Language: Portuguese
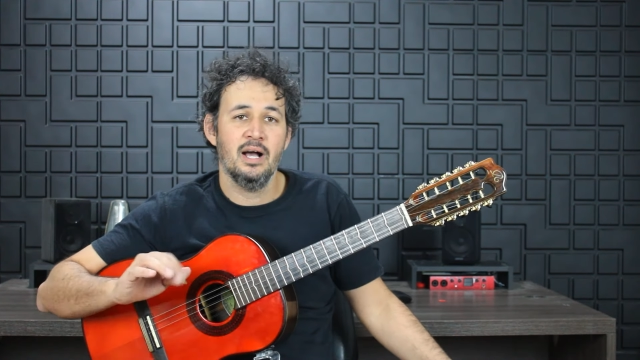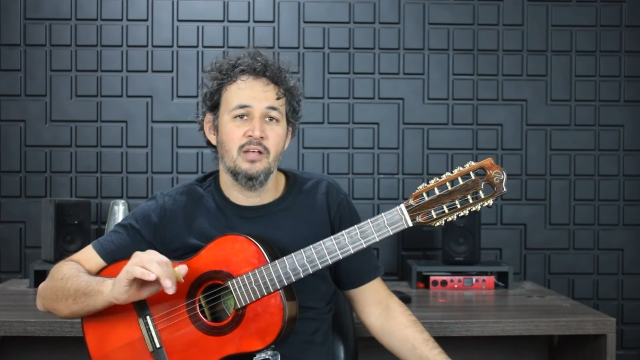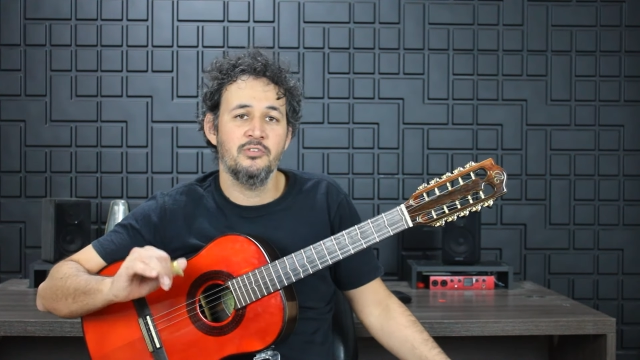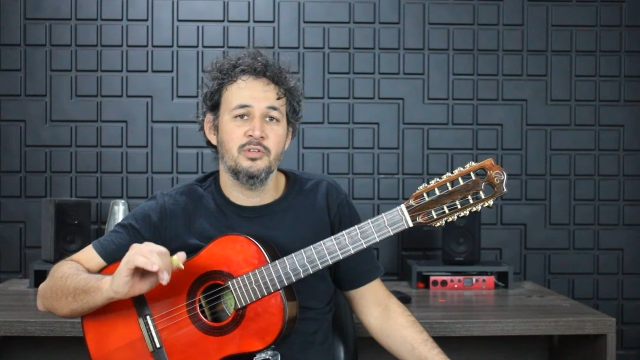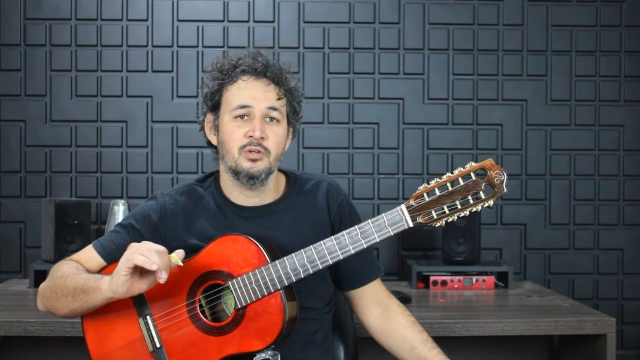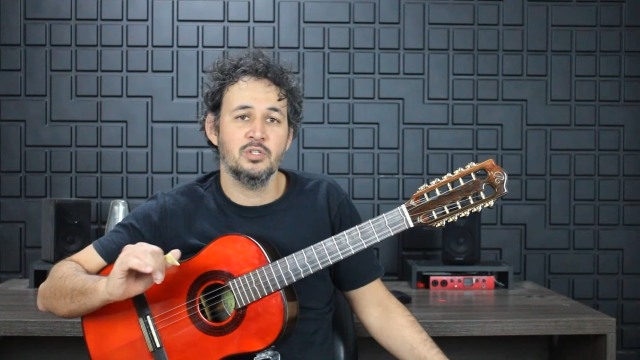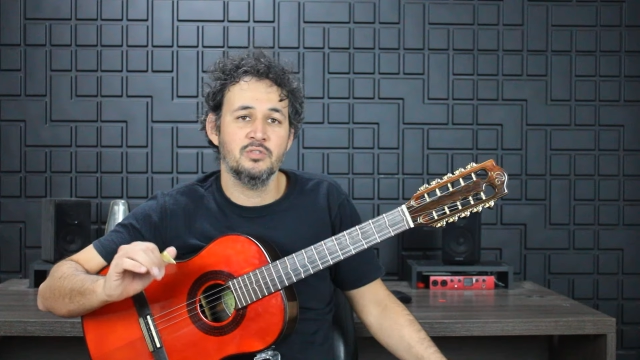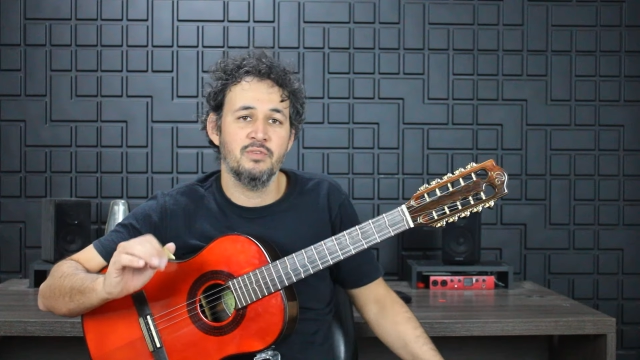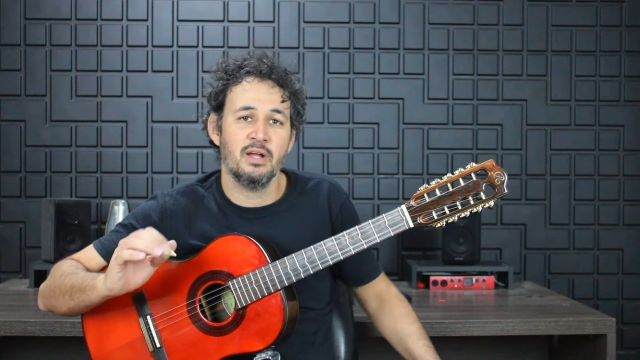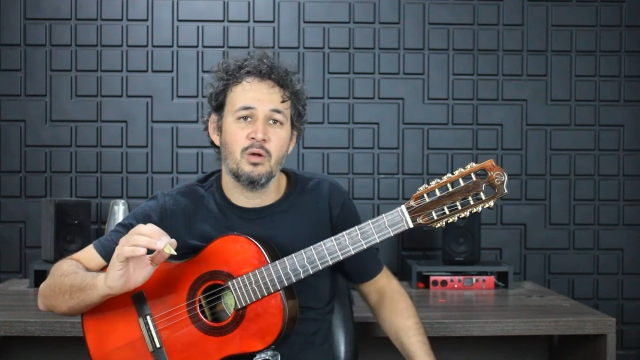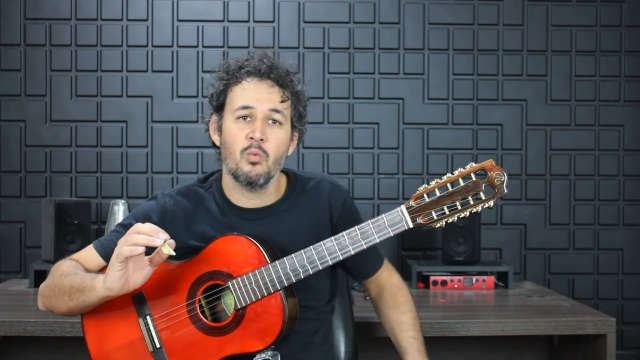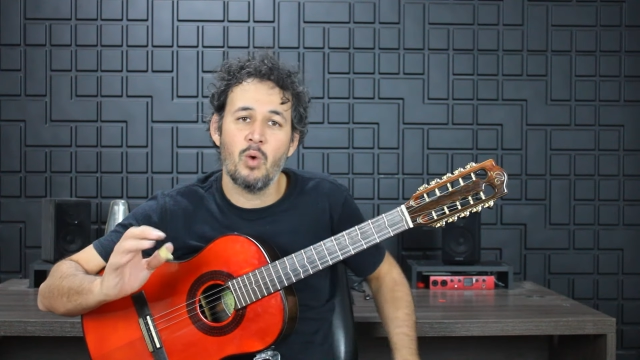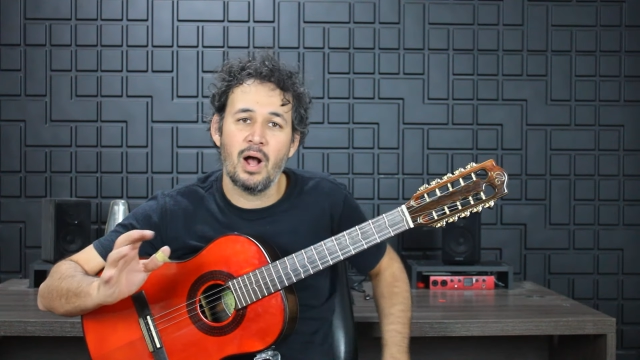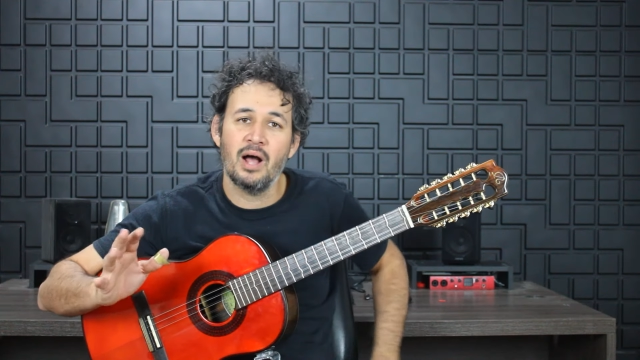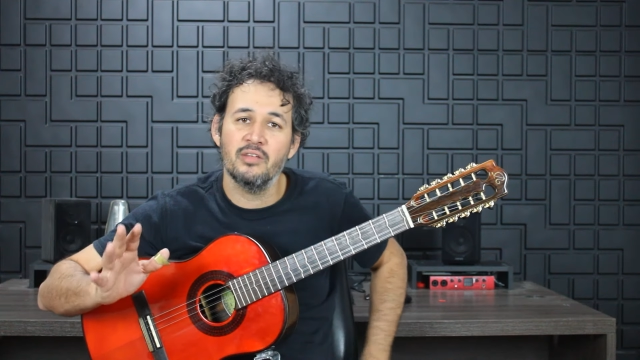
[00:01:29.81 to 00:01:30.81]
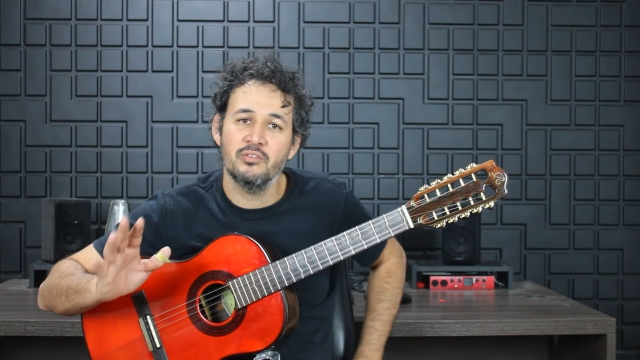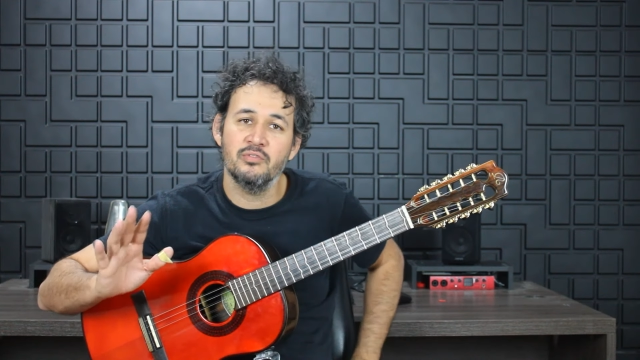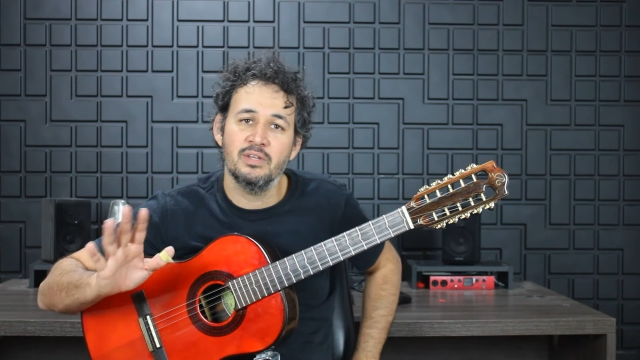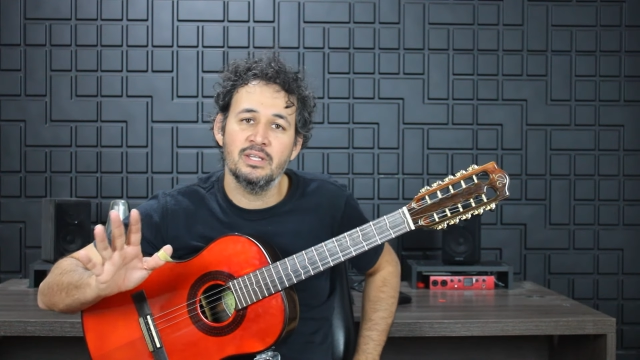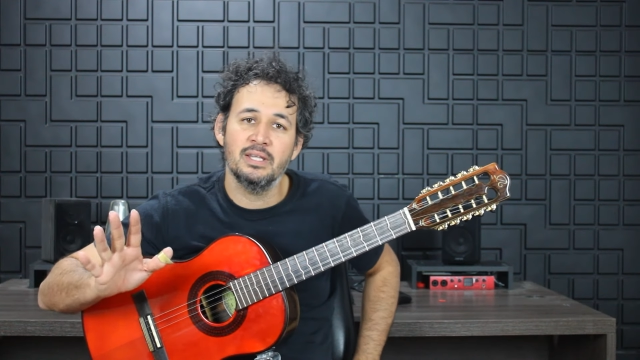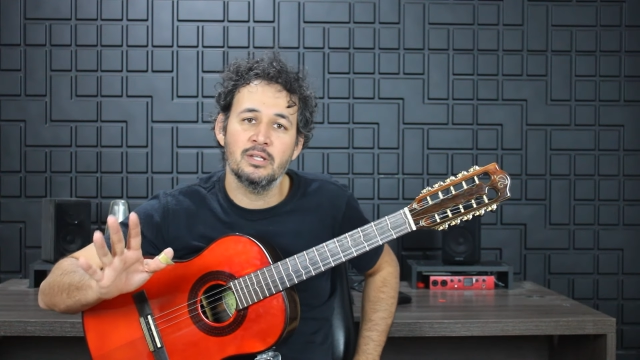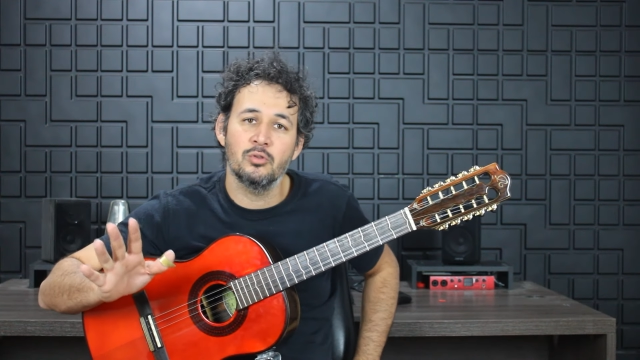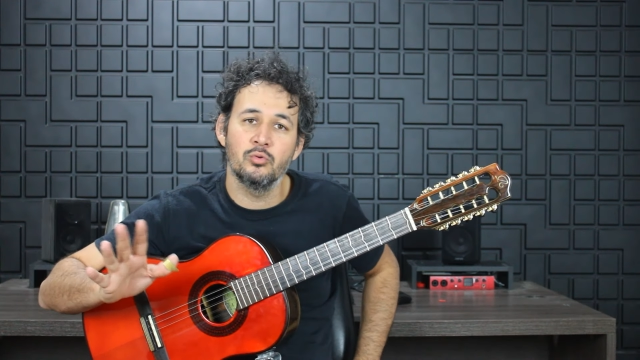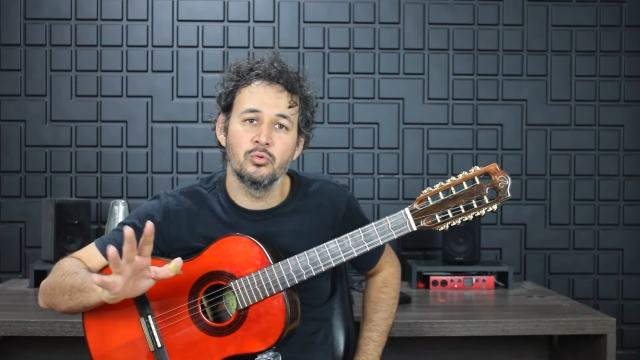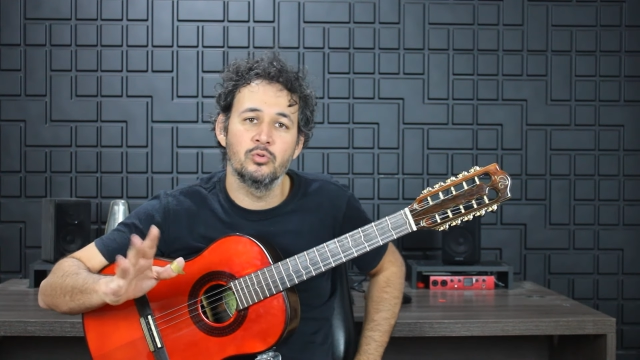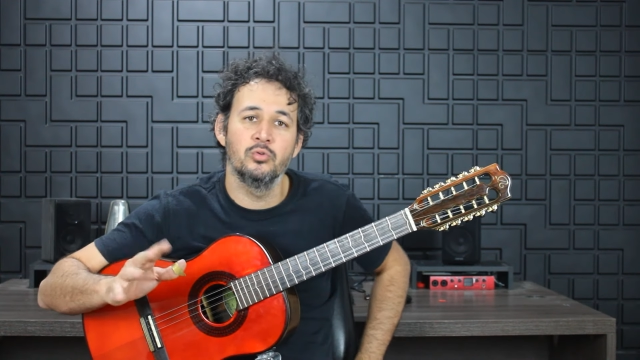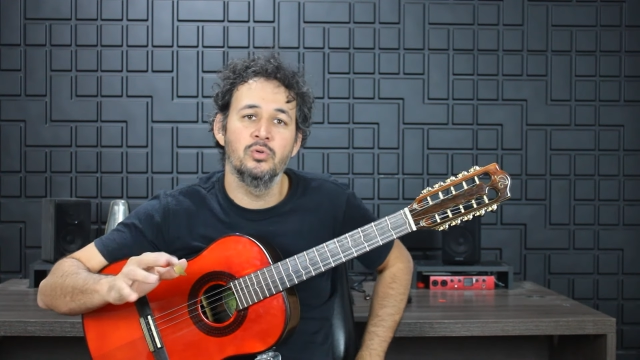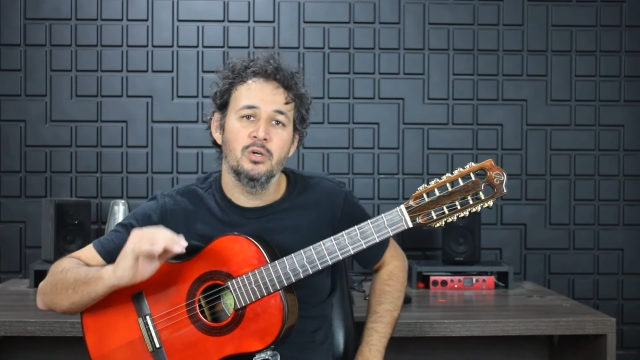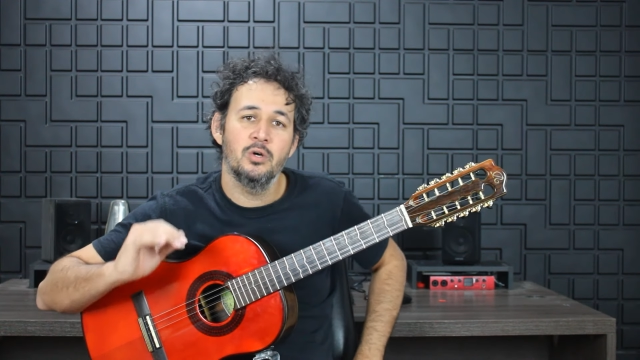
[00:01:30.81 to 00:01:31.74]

Assim que eu tiver quase vendendo tudo,